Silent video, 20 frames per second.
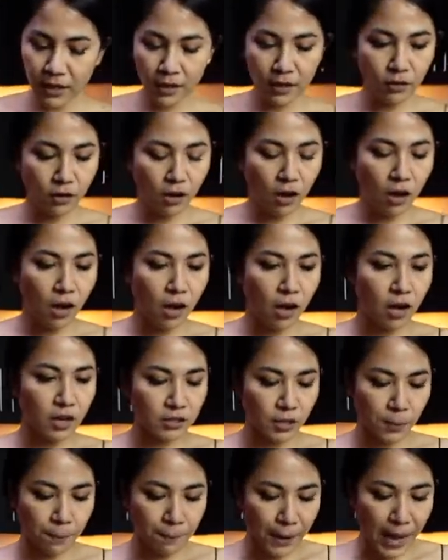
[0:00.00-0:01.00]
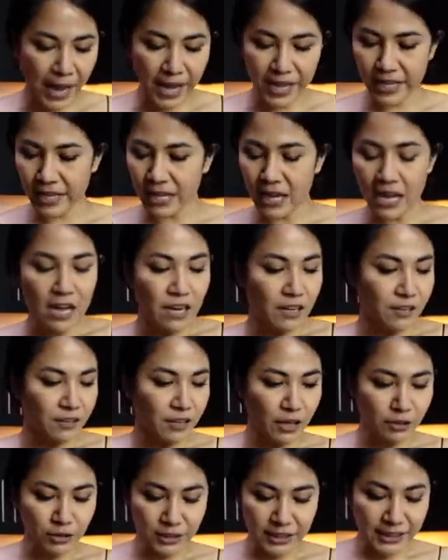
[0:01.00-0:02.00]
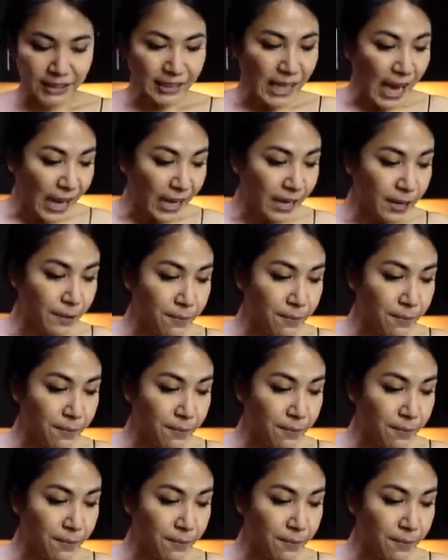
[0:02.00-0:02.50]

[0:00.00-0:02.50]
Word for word: แล้วก็ต่อไปเราจะใส่